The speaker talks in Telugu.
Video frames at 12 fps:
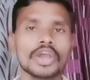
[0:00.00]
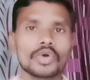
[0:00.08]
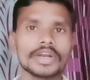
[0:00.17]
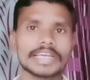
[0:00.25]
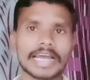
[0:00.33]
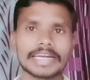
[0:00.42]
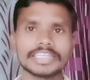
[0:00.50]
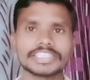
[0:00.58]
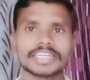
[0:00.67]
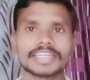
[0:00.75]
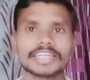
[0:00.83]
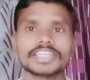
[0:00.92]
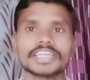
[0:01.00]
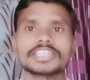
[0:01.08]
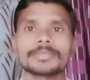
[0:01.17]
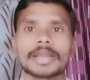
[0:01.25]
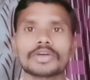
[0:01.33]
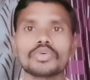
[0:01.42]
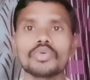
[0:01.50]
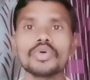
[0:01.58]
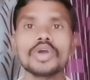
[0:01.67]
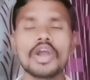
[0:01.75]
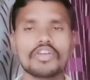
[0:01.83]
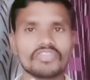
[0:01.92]
కొన్ని కండిషన్స్ వచ్చేసి మనకు
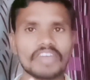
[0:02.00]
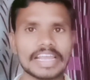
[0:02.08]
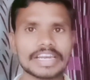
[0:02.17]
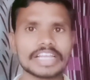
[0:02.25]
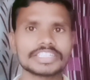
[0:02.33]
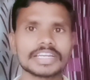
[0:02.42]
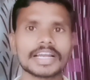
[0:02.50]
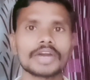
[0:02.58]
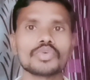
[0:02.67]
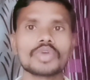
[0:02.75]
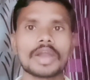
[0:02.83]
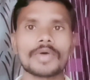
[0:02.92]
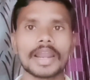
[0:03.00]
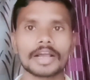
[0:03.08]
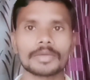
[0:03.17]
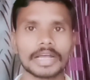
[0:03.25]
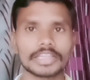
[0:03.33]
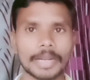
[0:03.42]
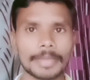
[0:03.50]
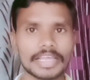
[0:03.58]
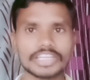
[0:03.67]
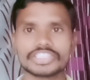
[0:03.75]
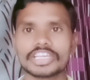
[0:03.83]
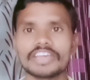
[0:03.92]
వైట్ రేషన్ కార్డు ఉన్న వాళ్ళకు మాత్రమే
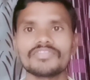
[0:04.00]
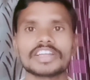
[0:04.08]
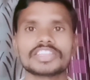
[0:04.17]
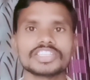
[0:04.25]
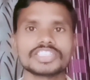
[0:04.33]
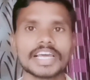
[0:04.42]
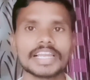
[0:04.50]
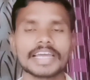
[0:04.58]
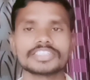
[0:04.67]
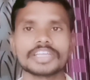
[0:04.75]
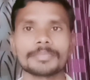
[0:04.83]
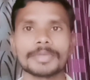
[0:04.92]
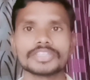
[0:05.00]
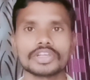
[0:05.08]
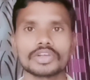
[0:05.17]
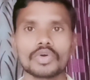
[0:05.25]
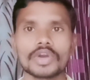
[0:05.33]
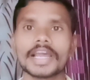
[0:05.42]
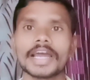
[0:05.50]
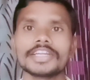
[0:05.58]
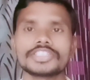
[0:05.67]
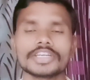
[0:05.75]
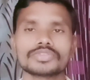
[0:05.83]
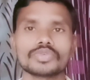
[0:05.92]
ఈ స్కీమ్ వర్తించాలి అని చెప్పేసి కొన్ని
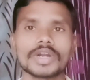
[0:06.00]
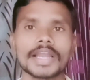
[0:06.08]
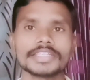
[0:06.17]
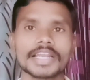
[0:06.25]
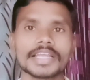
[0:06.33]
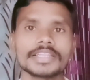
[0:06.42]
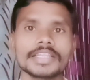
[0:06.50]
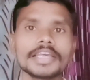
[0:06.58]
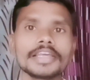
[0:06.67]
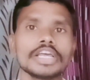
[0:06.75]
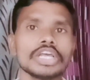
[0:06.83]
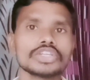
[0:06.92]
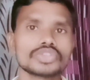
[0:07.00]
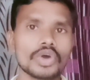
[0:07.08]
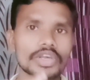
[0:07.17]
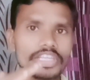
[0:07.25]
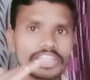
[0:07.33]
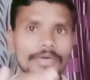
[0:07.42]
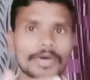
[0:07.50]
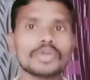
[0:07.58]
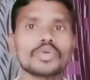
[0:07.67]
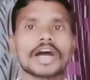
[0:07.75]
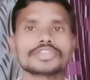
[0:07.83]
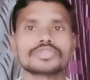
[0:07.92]
కండిషన్స్ ఉండడం జరిగింది సో
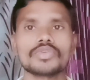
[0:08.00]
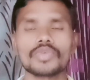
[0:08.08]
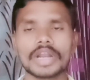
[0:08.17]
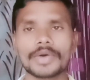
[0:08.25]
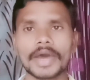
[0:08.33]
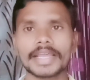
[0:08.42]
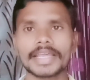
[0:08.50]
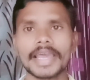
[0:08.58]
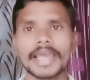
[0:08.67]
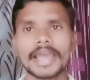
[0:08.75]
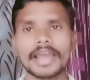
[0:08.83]
ఇంతవరకు ఆస్తులు ఉన్న వరకే